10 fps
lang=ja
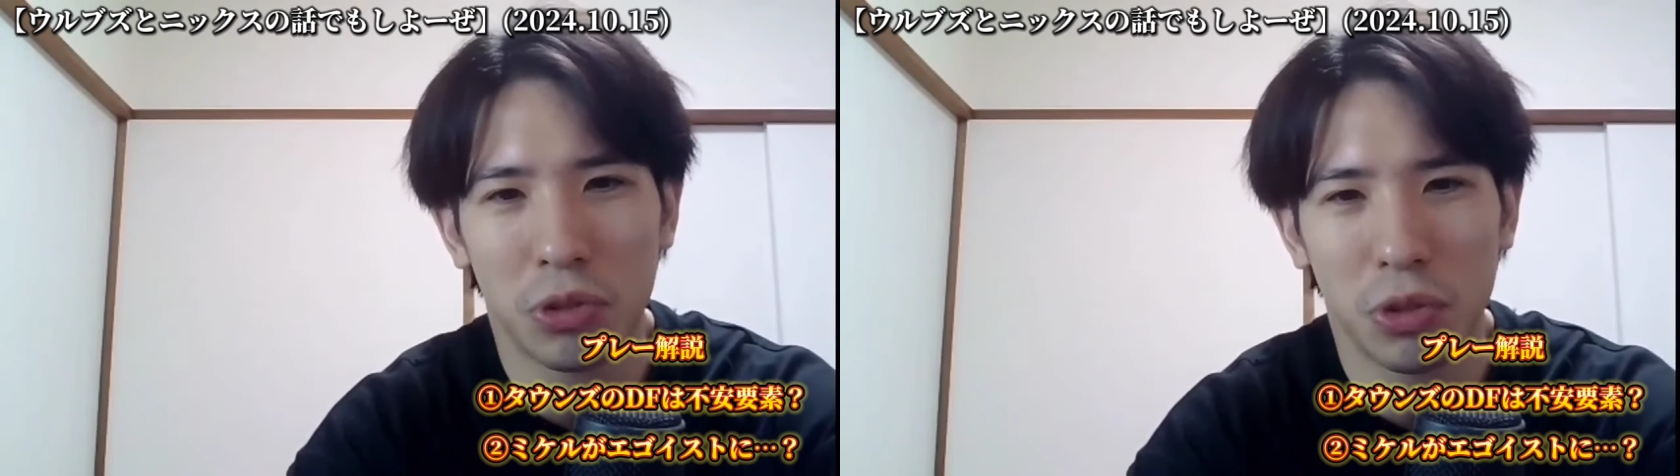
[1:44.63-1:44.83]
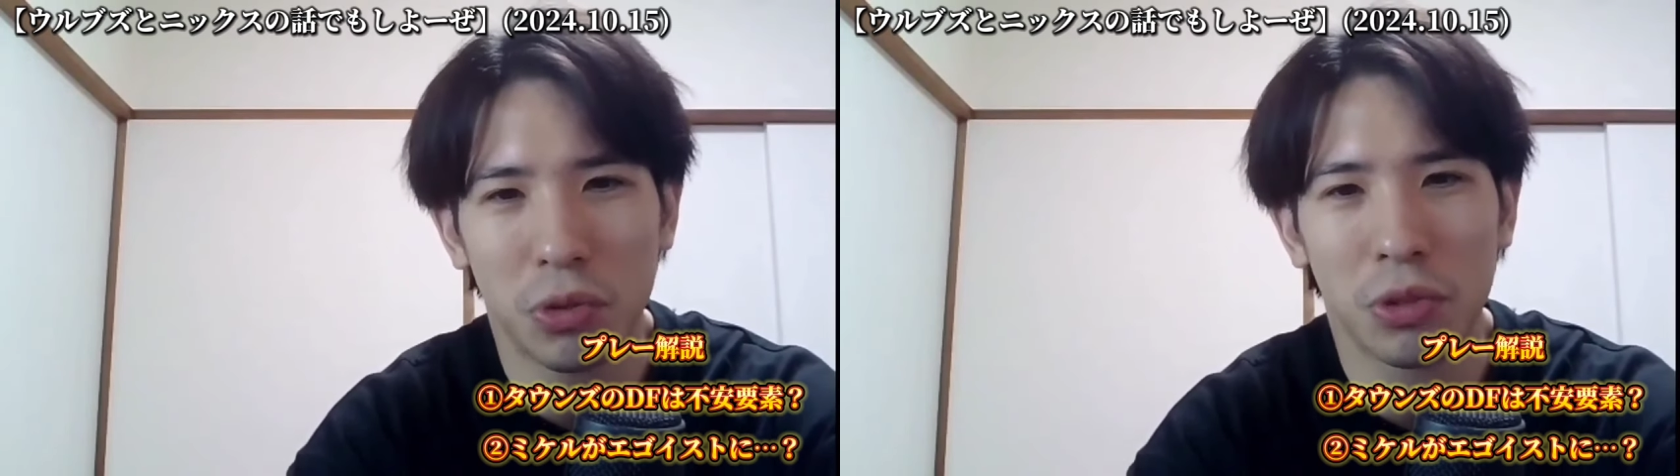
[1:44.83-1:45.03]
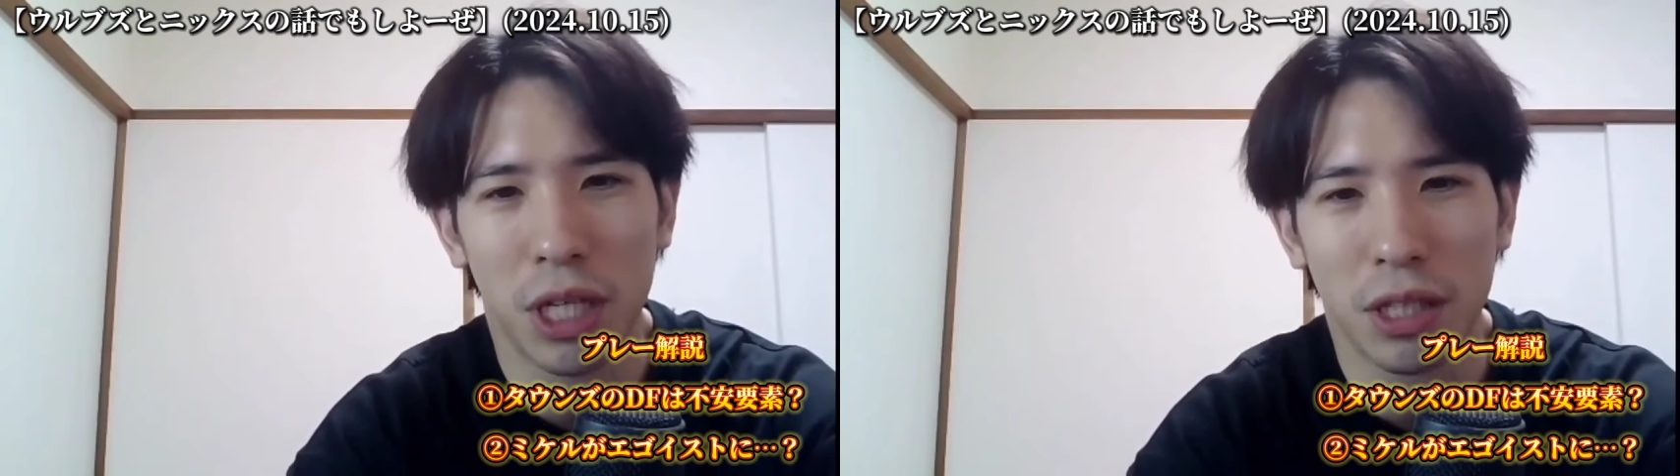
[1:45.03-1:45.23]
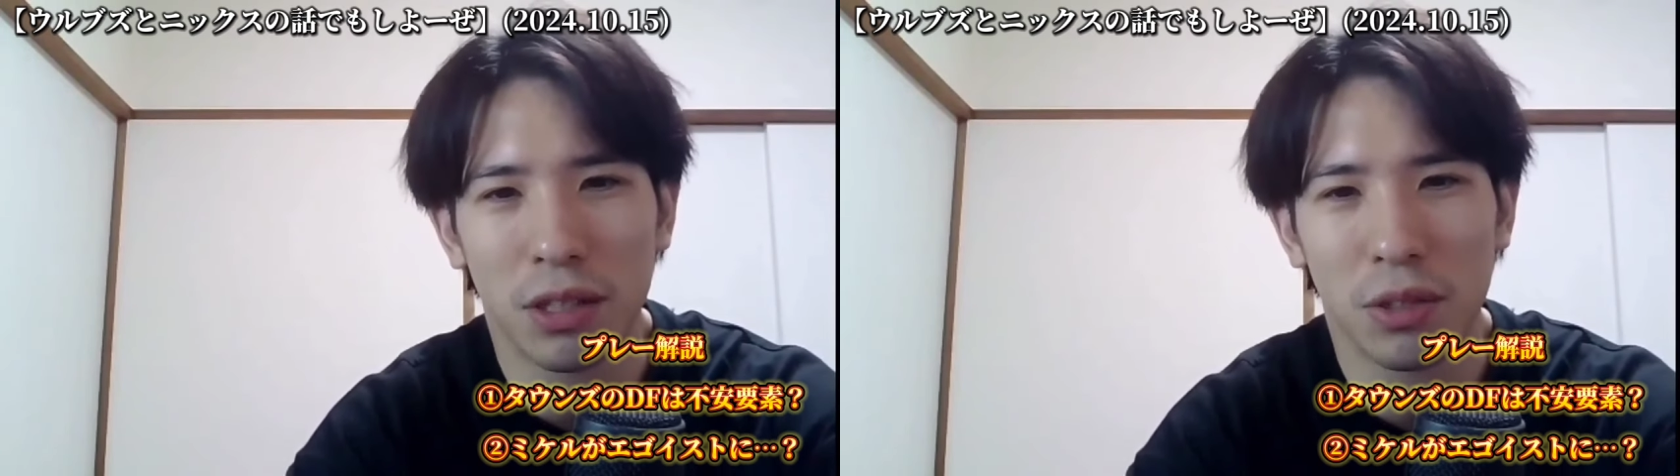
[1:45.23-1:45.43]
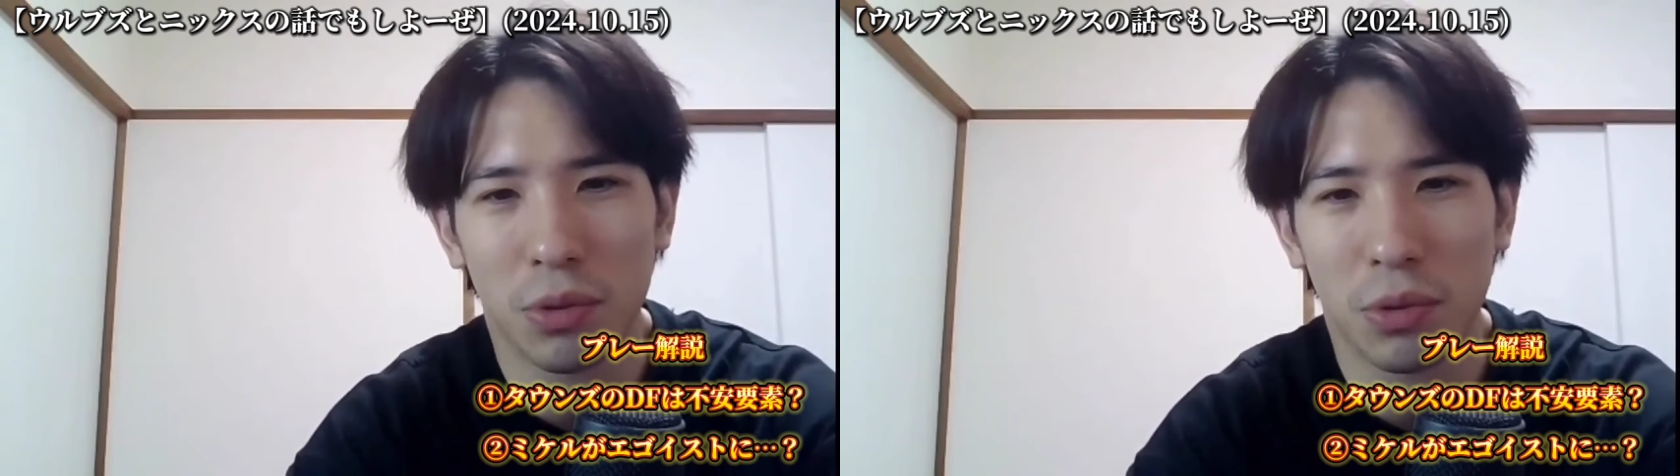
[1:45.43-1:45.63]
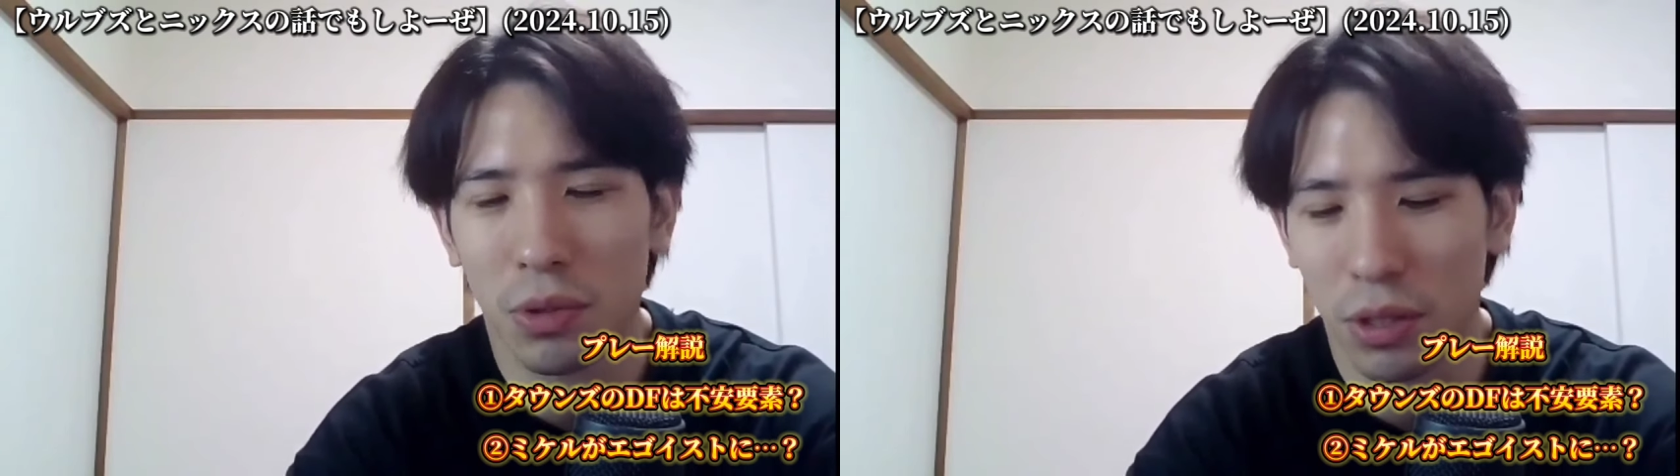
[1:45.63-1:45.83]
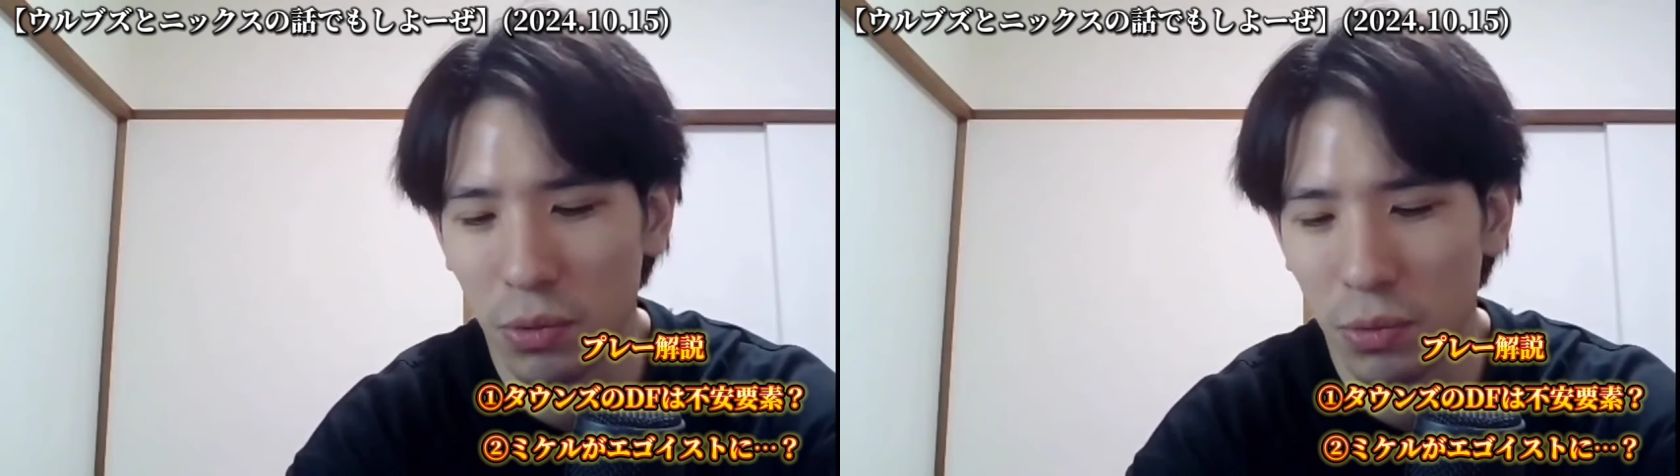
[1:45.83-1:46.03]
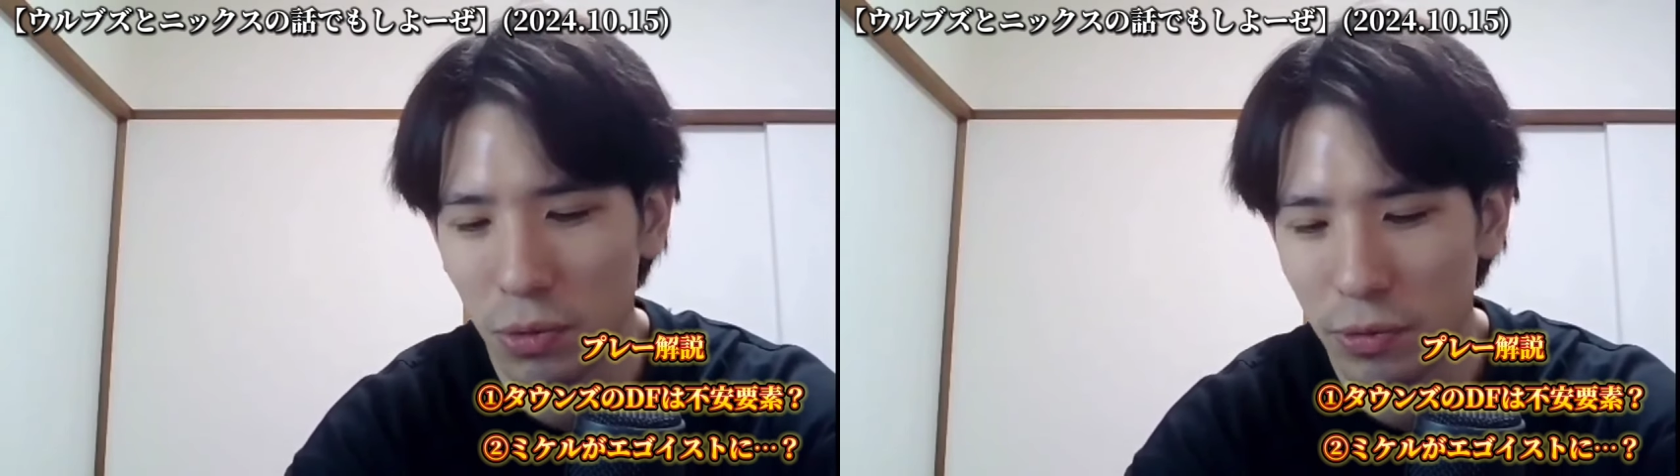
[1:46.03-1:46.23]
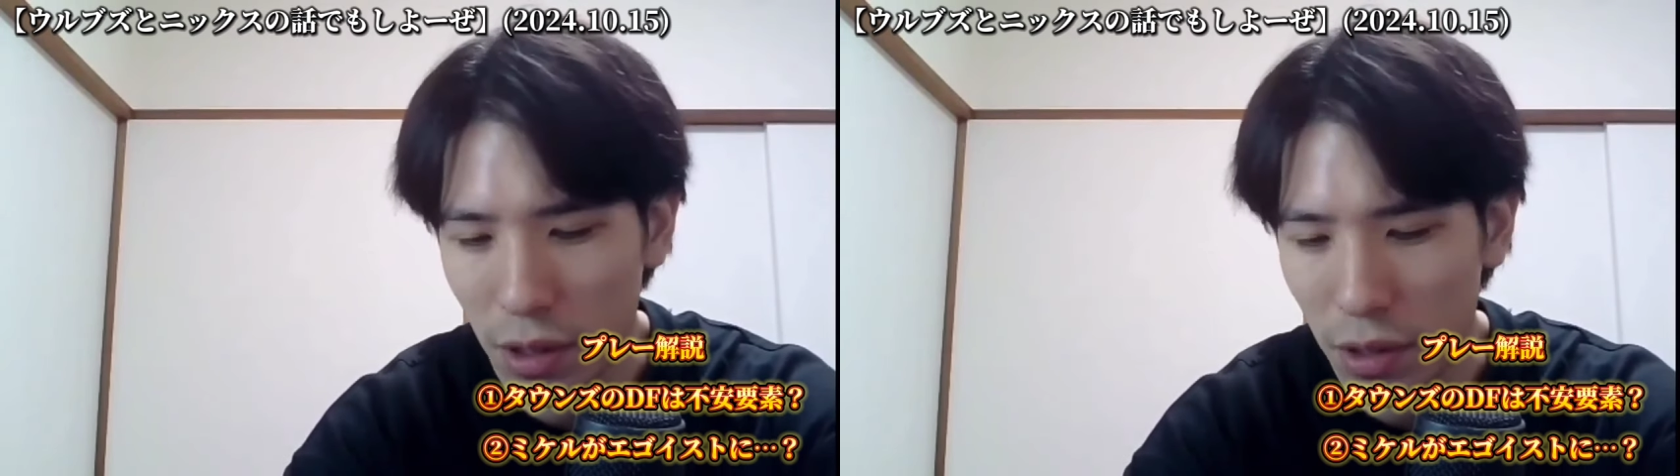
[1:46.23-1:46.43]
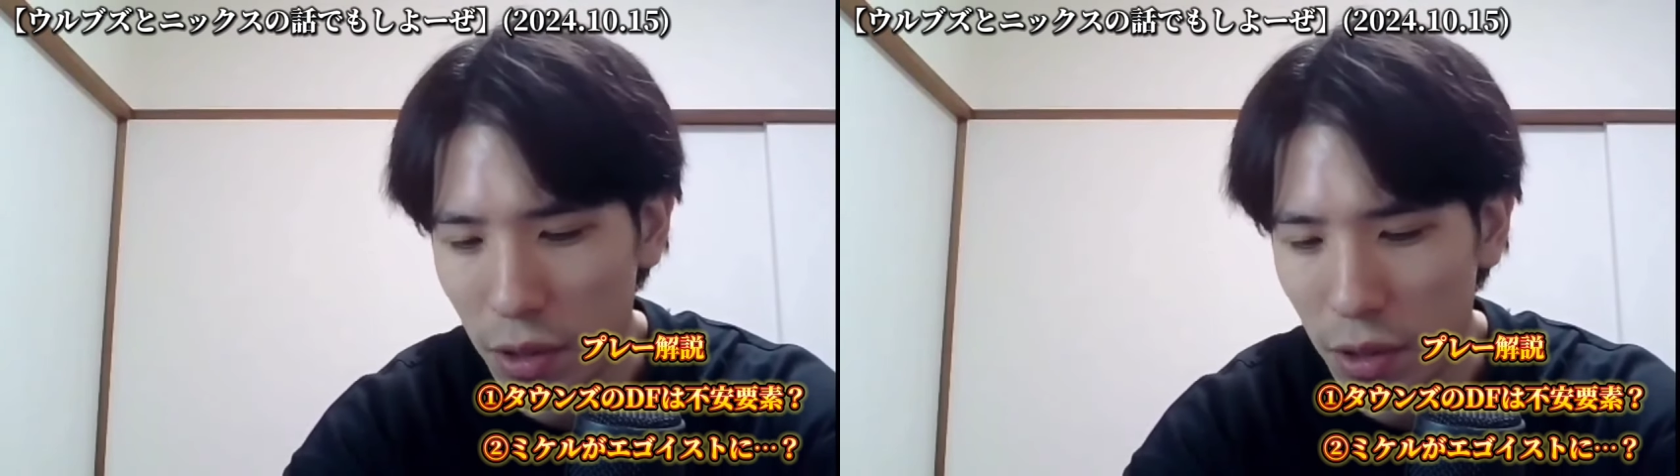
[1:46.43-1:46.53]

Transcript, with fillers: むしろよくやってる方だと思う。